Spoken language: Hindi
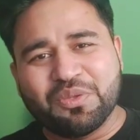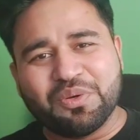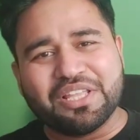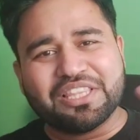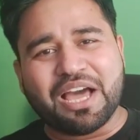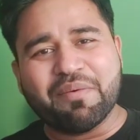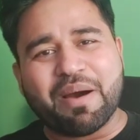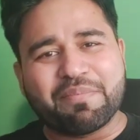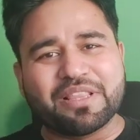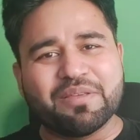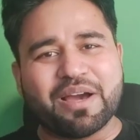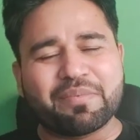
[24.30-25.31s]
तुरंत अब
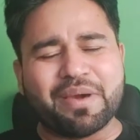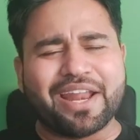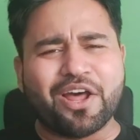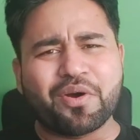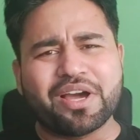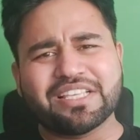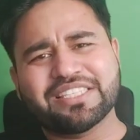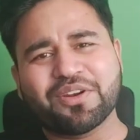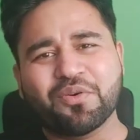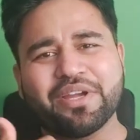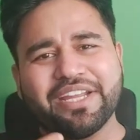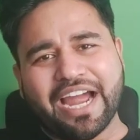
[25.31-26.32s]
आपके दिमाग में आ रहा होगा कि सर
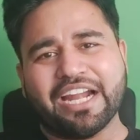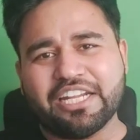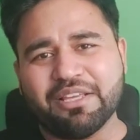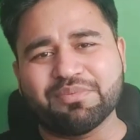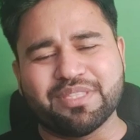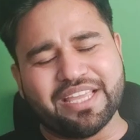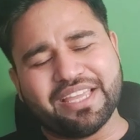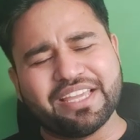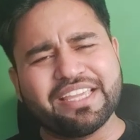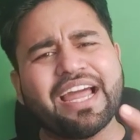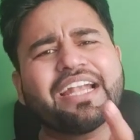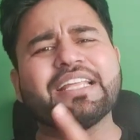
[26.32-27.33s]
को क्या टिप्स दे
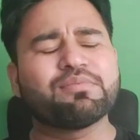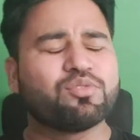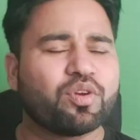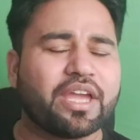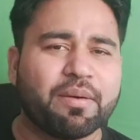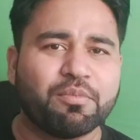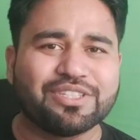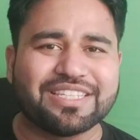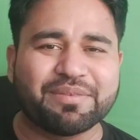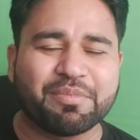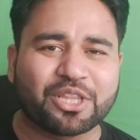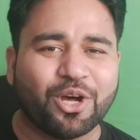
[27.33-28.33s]
क्या टिप्स दोगे आप
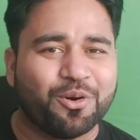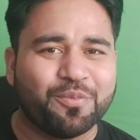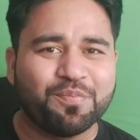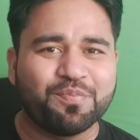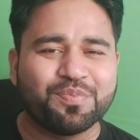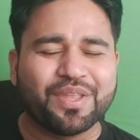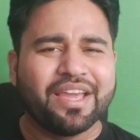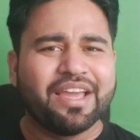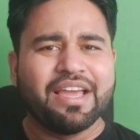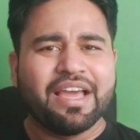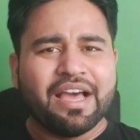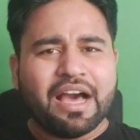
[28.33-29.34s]
मुझे बताओ
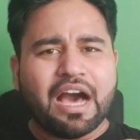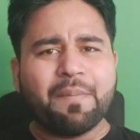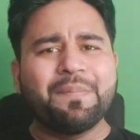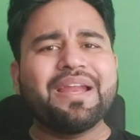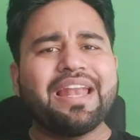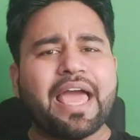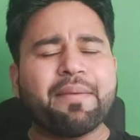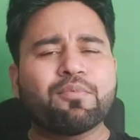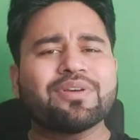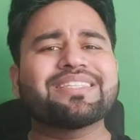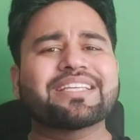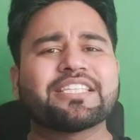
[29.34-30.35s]
अपने लाइफ
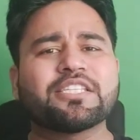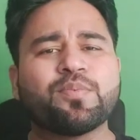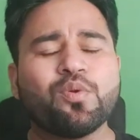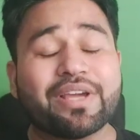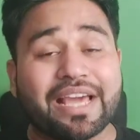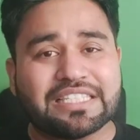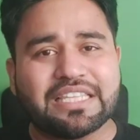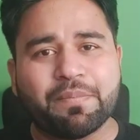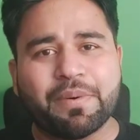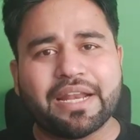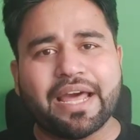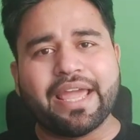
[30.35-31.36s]
को सक्सेसफुल कैसे
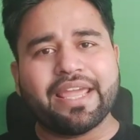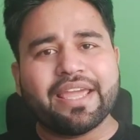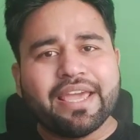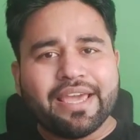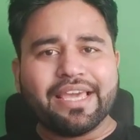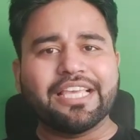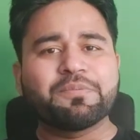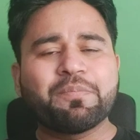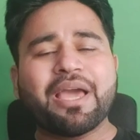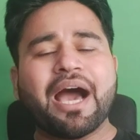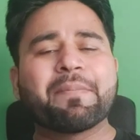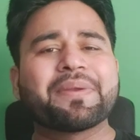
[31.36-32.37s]
बनाएं इस
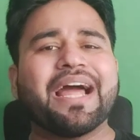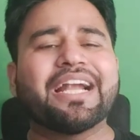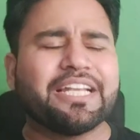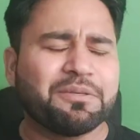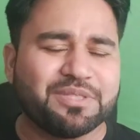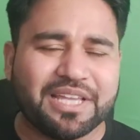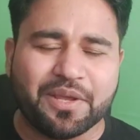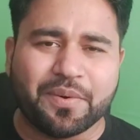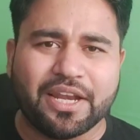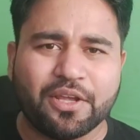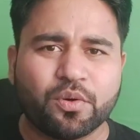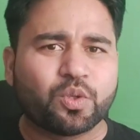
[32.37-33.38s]
पर आप क्या टिप्स देने
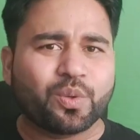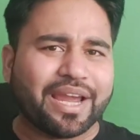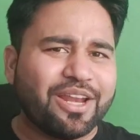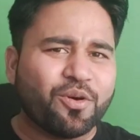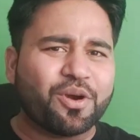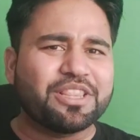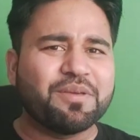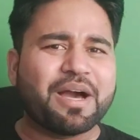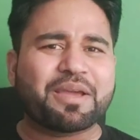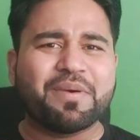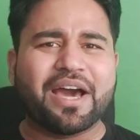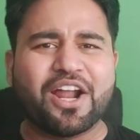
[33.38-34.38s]
वाले हो तो कई लोगों के
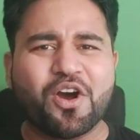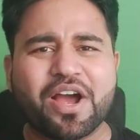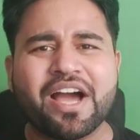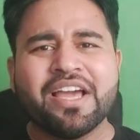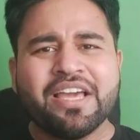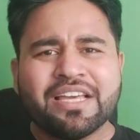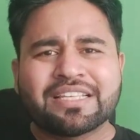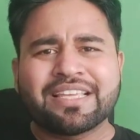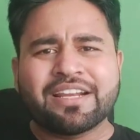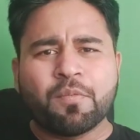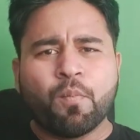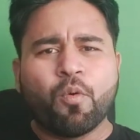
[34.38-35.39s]
दिमाग में आ रहा होगा
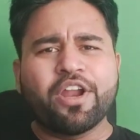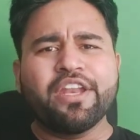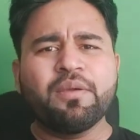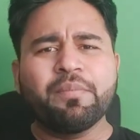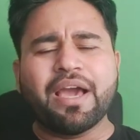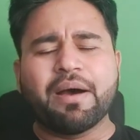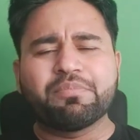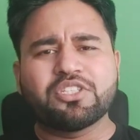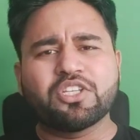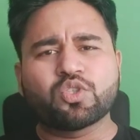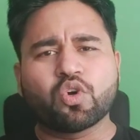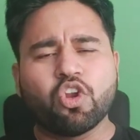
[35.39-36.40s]
सर मॉर्निंग में आप
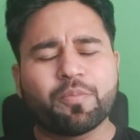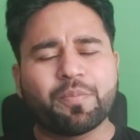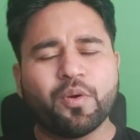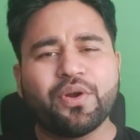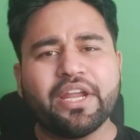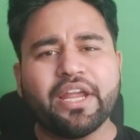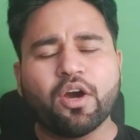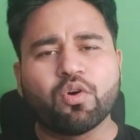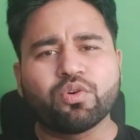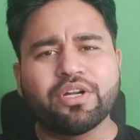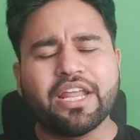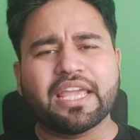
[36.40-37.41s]
सिक्स ओ क्लॉक पर उठिए
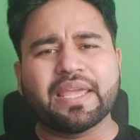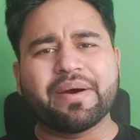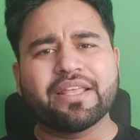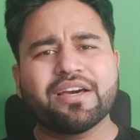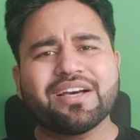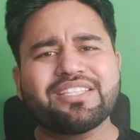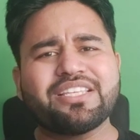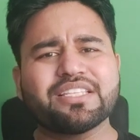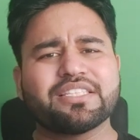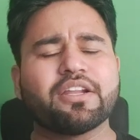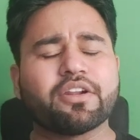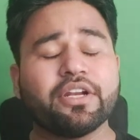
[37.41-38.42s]
और उठने के बाद
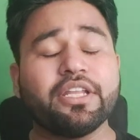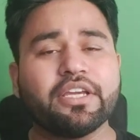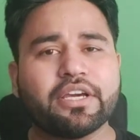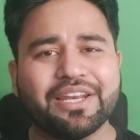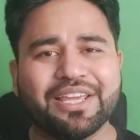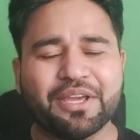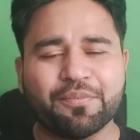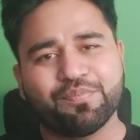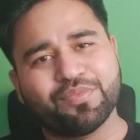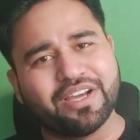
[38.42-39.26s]
अच्छे से रनिंग करिए